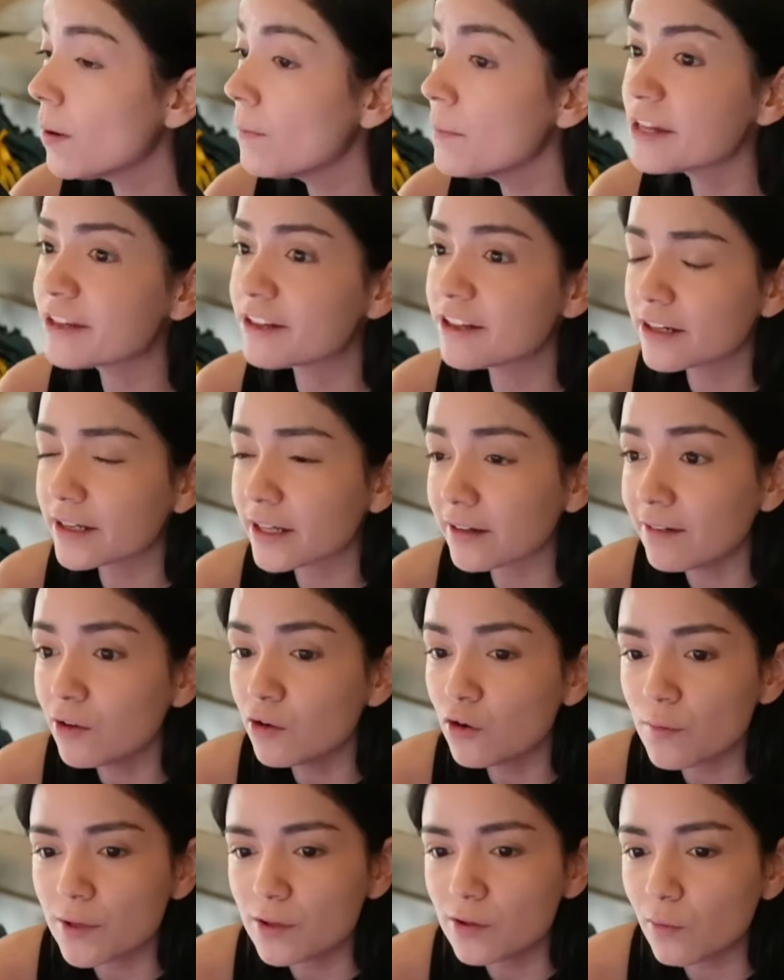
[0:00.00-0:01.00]
mames, sí estaba
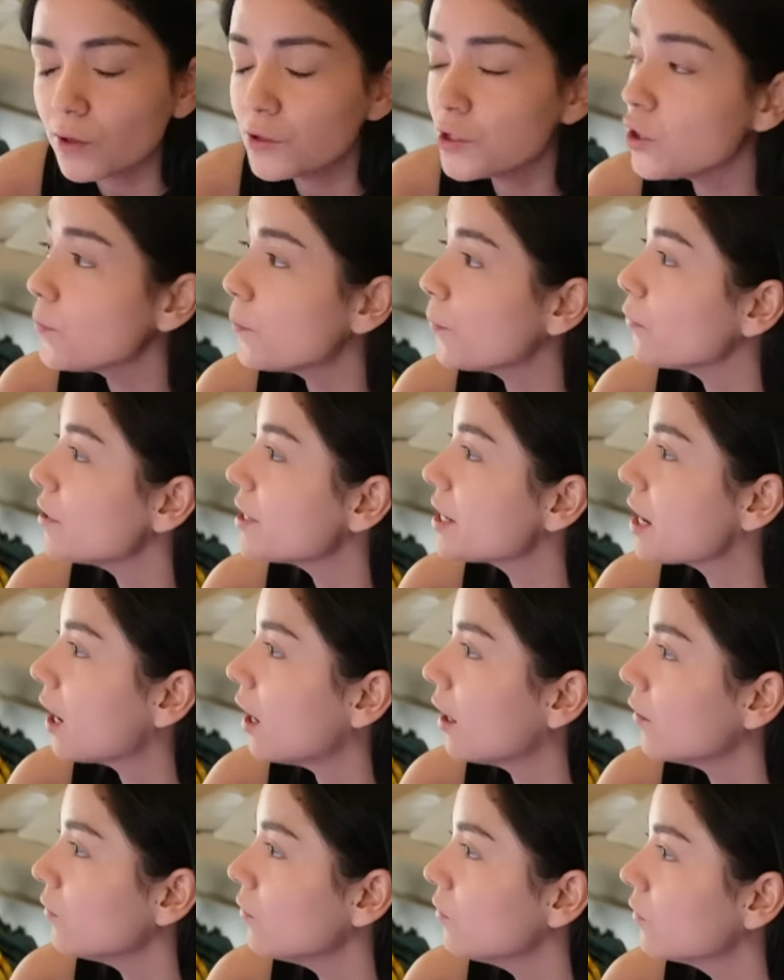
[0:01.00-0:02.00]
durmiendo cuando lo
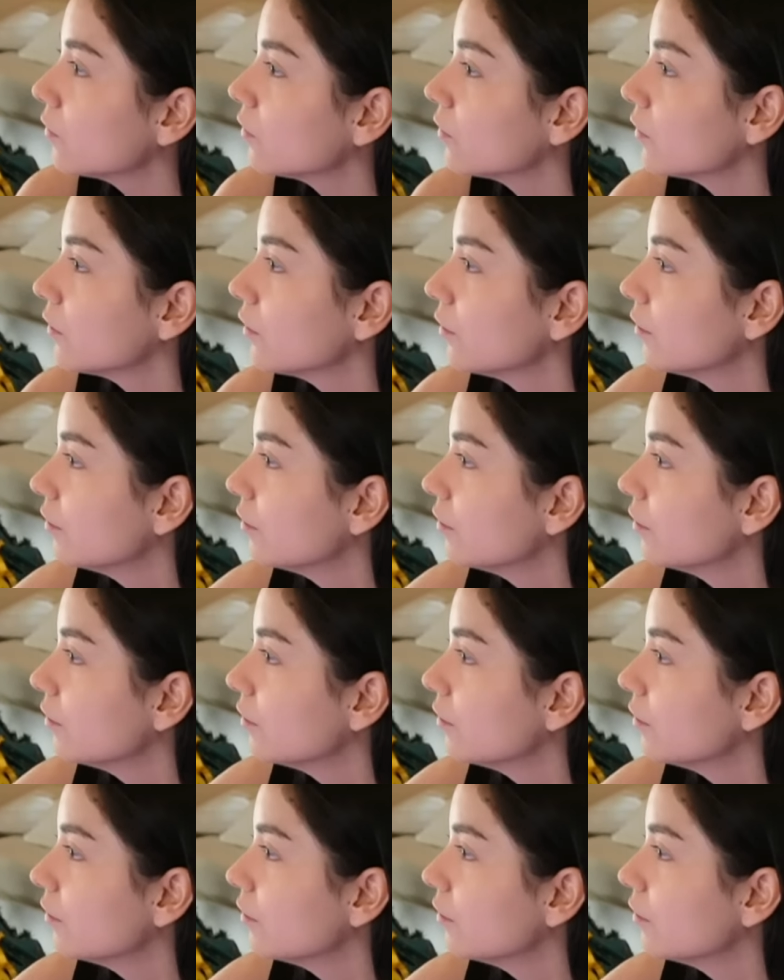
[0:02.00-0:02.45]
publicaron.